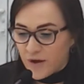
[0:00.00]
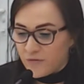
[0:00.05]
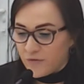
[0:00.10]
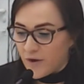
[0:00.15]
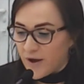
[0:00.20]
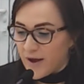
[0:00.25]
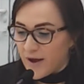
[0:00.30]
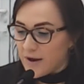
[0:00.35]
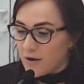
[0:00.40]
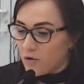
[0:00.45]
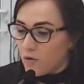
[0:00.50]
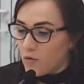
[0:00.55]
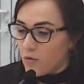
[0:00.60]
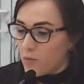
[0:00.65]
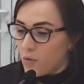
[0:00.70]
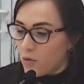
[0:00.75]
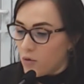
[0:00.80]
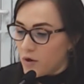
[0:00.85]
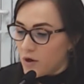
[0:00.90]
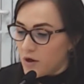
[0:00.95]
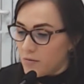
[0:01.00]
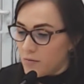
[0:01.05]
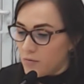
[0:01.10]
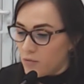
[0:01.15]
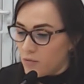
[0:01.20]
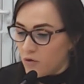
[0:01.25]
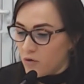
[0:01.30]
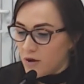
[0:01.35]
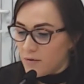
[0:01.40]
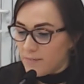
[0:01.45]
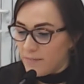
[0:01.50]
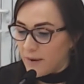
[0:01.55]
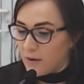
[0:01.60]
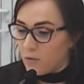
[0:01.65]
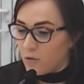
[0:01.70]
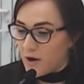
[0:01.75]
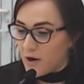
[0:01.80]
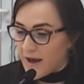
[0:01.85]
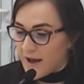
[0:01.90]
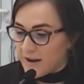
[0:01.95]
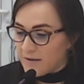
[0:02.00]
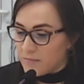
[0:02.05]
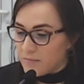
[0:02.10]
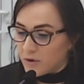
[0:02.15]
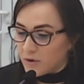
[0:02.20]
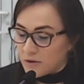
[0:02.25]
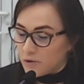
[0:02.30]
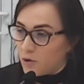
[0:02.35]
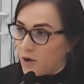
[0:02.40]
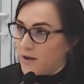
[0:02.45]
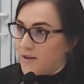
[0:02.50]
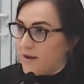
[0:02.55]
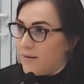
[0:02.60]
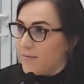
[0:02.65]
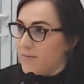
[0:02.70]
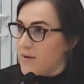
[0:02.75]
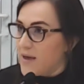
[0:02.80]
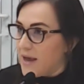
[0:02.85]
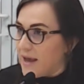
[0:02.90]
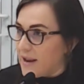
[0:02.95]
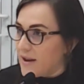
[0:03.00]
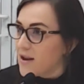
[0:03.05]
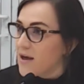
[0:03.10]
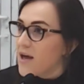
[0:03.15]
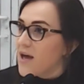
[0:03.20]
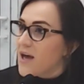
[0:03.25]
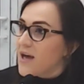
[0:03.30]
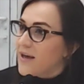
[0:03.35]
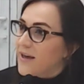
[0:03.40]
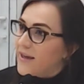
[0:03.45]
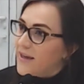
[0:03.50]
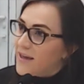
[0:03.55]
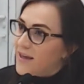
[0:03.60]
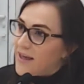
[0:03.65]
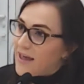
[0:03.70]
fue algo muy, muy peculiar, puesto que también eh,